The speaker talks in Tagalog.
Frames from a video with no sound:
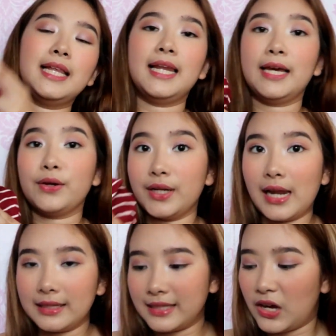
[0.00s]
ililink ko
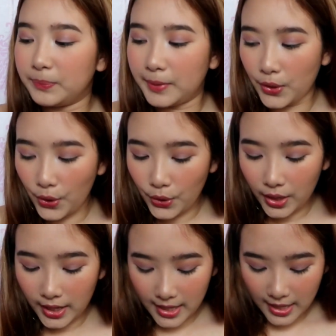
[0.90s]
na lang down
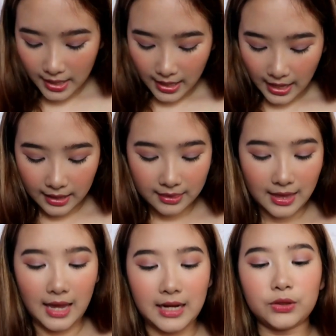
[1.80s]
below. And
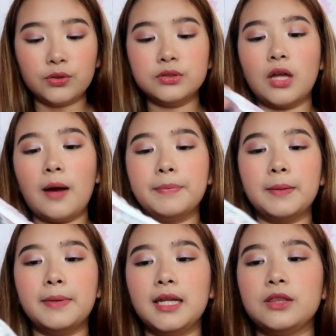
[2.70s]
then, itong top
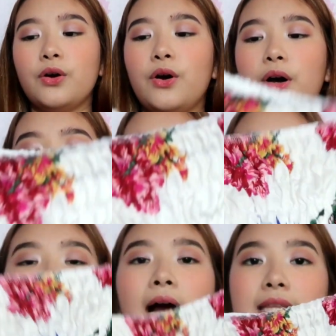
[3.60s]
naman na to,
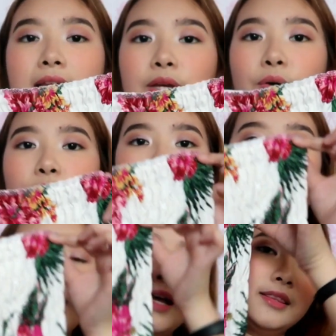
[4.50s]
ito lang ata
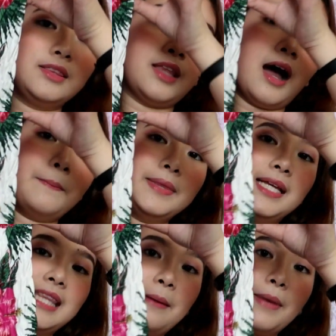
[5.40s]
yung top
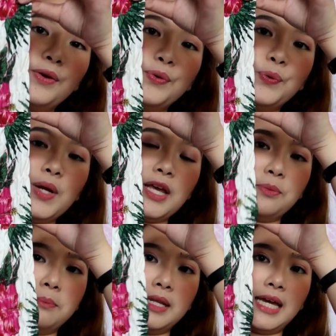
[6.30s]
na tama yung kulay
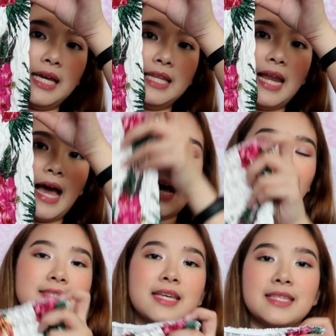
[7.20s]
yung binigay nila.
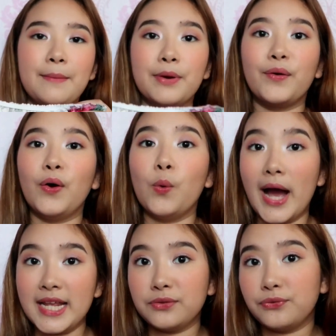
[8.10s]
Kasi sabi ko,
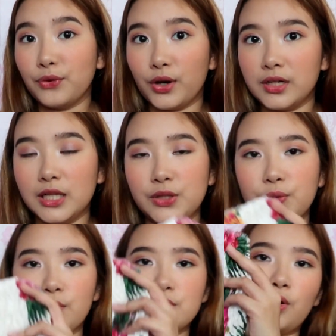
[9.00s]
white floral
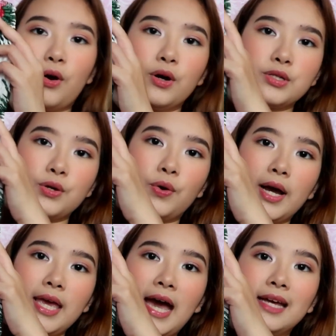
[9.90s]
yung gusto ko. So,
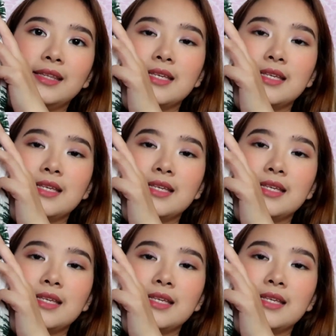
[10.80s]
ayan,